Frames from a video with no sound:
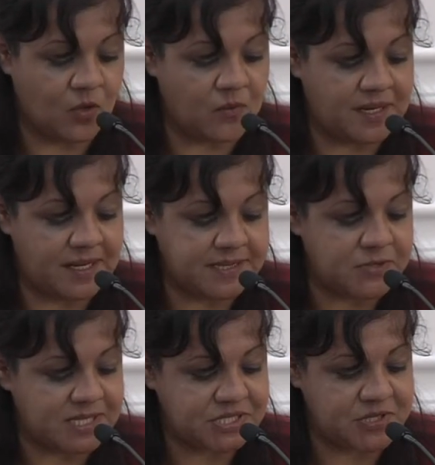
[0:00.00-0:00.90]
cubrir
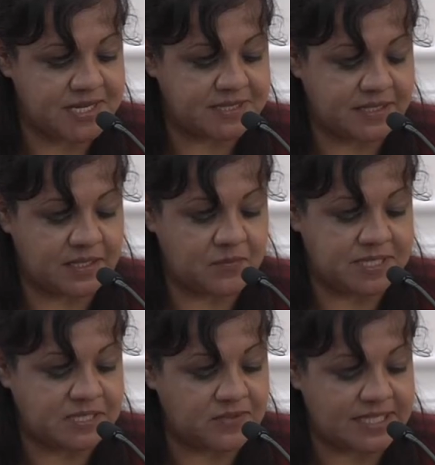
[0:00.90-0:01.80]
situaciones
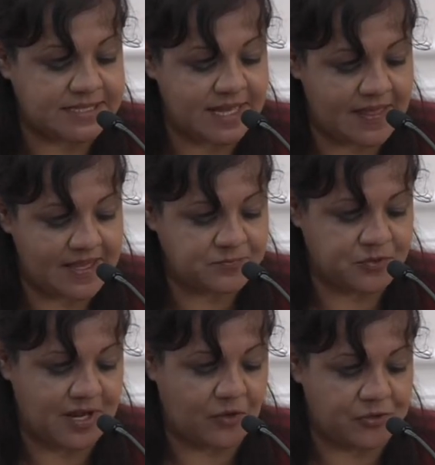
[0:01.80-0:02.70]
invisibilizadas
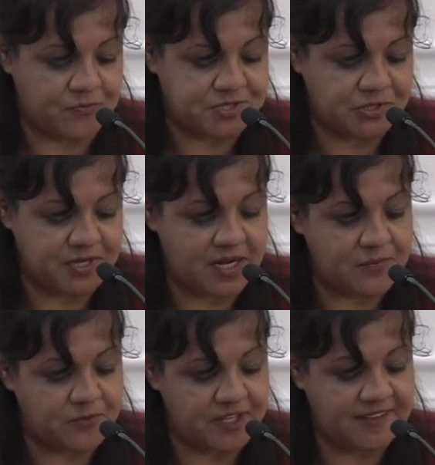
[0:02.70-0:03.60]
por la corrupción y la
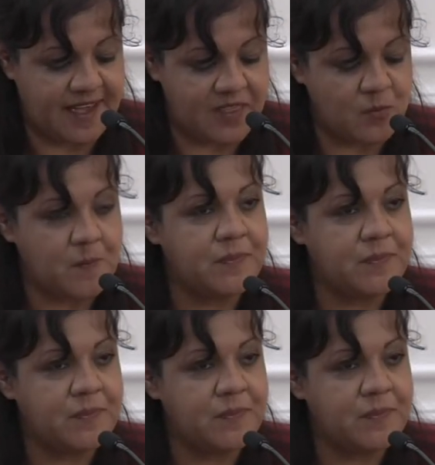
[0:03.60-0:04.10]
impunidad